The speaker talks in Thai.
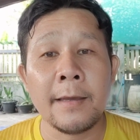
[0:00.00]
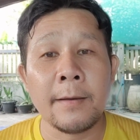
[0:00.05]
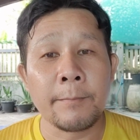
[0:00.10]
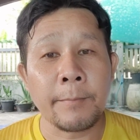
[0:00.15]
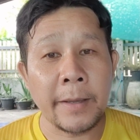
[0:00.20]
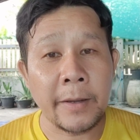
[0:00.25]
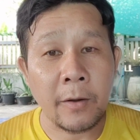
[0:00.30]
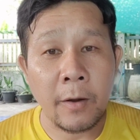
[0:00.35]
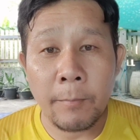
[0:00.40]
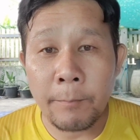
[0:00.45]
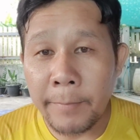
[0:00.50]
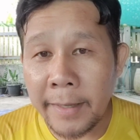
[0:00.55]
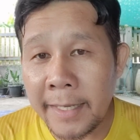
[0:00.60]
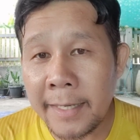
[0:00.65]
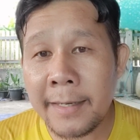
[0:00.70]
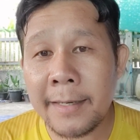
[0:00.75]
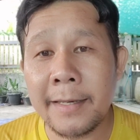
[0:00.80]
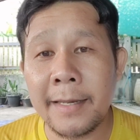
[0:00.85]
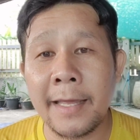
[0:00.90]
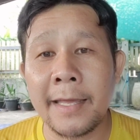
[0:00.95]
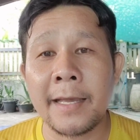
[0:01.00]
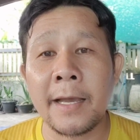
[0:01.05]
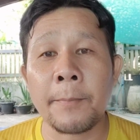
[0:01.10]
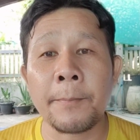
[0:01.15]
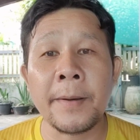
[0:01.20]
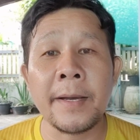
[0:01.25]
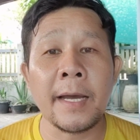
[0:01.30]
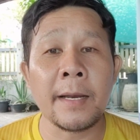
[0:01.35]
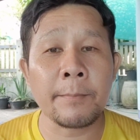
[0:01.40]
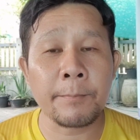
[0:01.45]
ไปคอมเมนต์ให้กับ
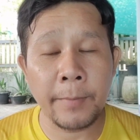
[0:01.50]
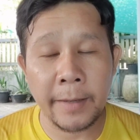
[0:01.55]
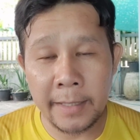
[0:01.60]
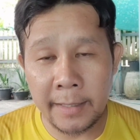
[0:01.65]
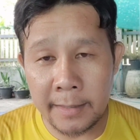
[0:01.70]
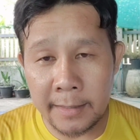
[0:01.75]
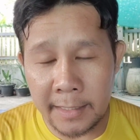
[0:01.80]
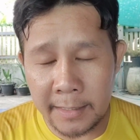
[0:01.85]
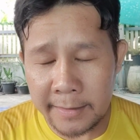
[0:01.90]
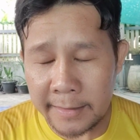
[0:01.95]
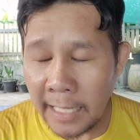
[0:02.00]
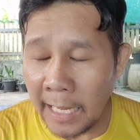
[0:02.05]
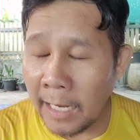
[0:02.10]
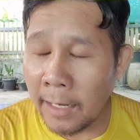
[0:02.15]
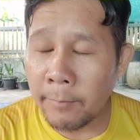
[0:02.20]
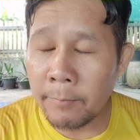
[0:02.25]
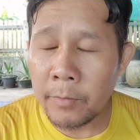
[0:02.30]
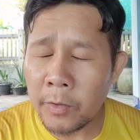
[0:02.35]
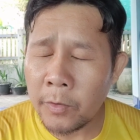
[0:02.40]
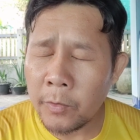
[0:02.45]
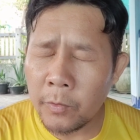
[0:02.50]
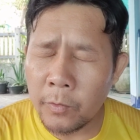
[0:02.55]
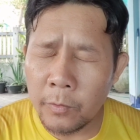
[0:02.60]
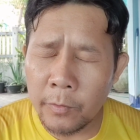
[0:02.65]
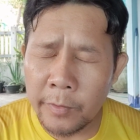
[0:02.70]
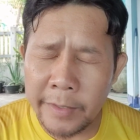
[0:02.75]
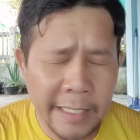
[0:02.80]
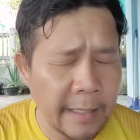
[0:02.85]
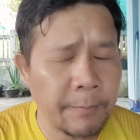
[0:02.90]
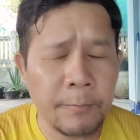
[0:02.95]
เพื่อนไปติดตามดู
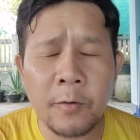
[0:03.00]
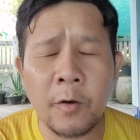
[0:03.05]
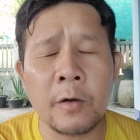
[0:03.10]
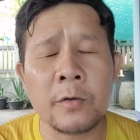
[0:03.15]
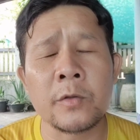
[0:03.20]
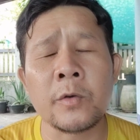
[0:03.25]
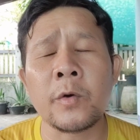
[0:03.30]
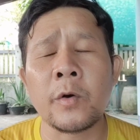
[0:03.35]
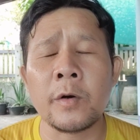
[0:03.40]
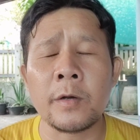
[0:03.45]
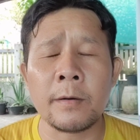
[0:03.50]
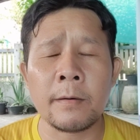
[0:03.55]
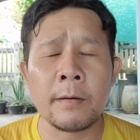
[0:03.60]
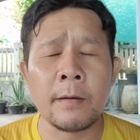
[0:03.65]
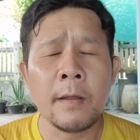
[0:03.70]
คลิปของทุกคน